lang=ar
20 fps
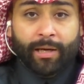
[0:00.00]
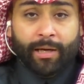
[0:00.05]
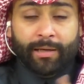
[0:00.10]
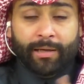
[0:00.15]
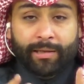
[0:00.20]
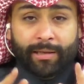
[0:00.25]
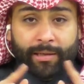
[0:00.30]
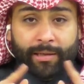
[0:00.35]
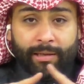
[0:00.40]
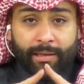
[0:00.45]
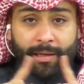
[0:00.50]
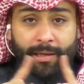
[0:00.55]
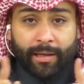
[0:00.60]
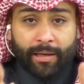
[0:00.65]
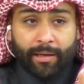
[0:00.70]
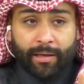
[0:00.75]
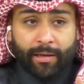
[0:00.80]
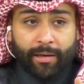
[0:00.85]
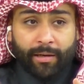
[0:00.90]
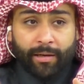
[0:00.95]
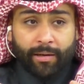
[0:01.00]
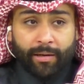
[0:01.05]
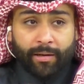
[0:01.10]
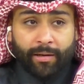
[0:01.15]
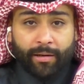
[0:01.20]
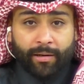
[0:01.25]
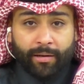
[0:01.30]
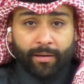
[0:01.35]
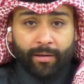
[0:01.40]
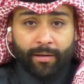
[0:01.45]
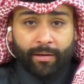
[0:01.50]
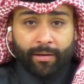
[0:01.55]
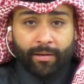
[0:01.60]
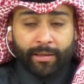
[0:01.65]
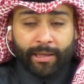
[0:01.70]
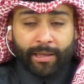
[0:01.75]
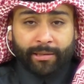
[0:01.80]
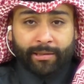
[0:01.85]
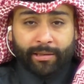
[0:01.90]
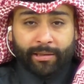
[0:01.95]
لل
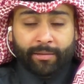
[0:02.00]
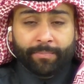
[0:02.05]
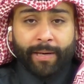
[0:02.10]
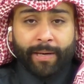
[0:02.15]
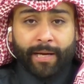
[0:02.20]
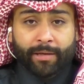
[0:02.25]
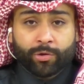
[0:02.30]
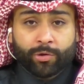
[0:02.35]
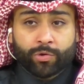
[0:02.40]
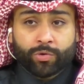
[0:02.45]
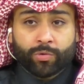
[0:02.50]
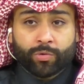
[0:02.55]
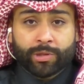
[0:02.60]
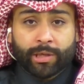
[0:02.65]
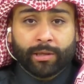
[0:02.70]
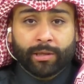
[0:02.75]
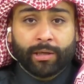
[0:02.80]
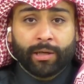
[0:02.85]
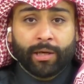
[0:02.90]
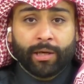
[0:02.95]
يعني للبنات خصوصا